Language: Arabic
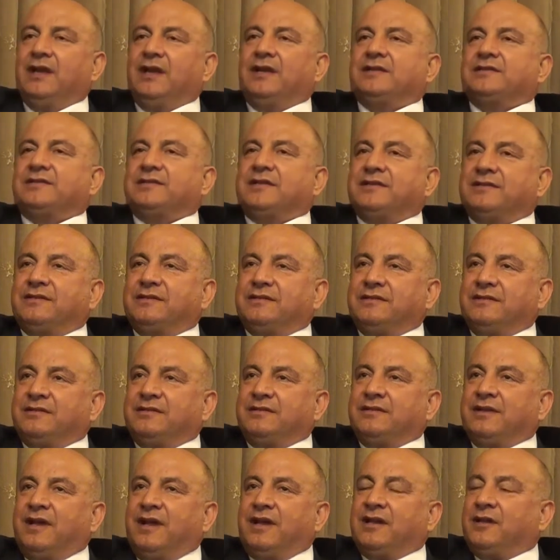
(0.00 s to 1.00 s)

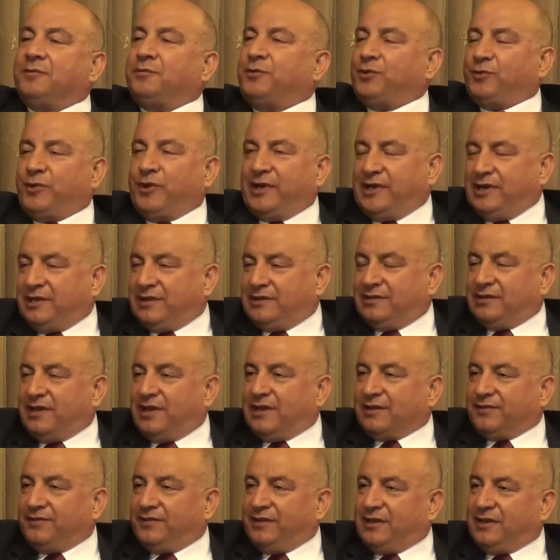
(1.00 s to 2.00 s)
ستي انا من مواليد
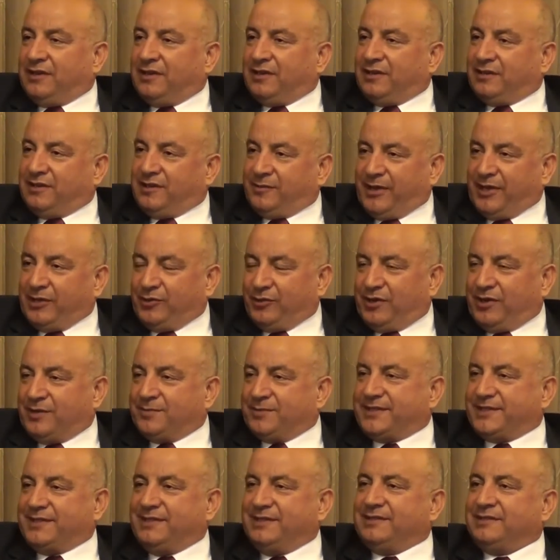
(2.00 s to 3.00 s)
ناطفل
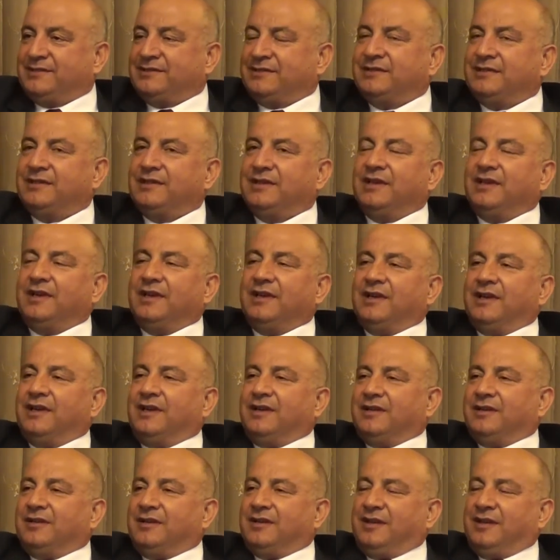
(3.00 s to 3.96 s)
58 العمر كله